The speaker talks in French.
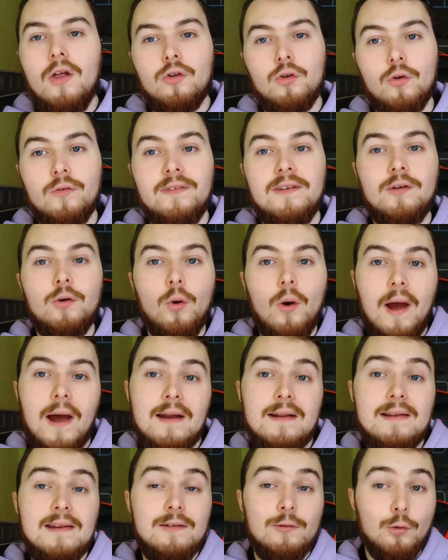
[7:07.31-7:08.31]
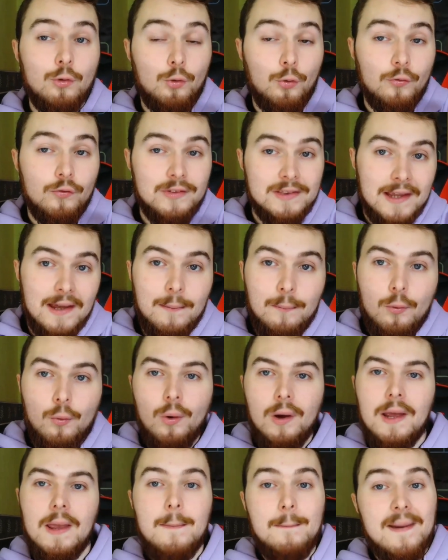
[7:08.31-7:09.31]
tandis que Adeline le trouve très
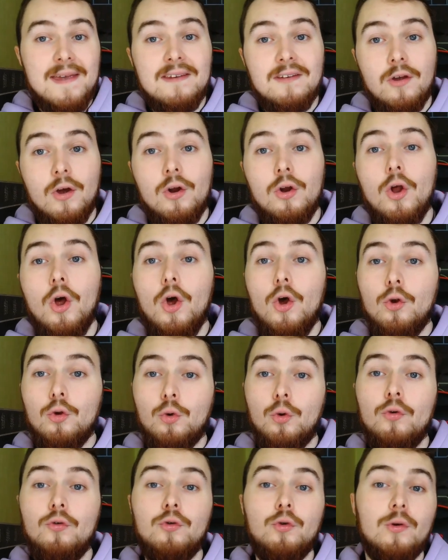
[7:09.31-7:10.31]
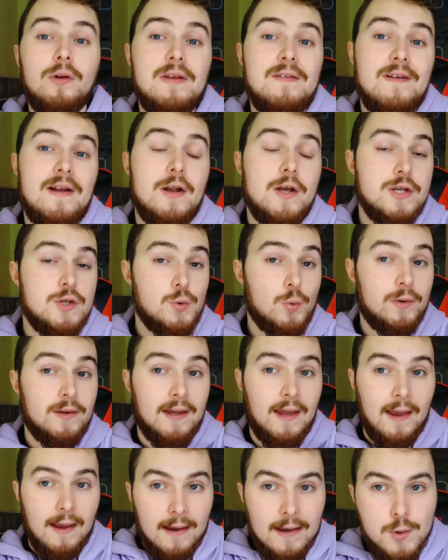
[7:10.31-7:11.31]
bon et Michael trouve son évaluation
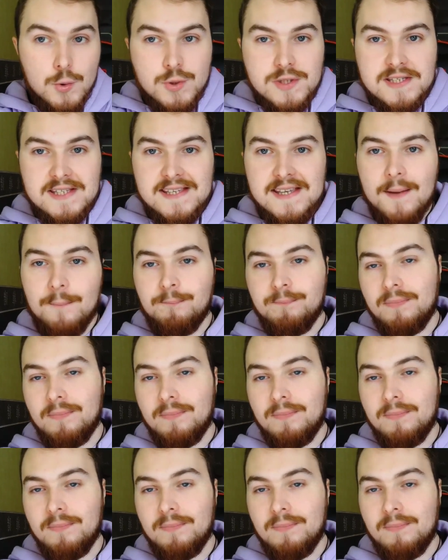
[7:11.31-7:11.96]
très réussie.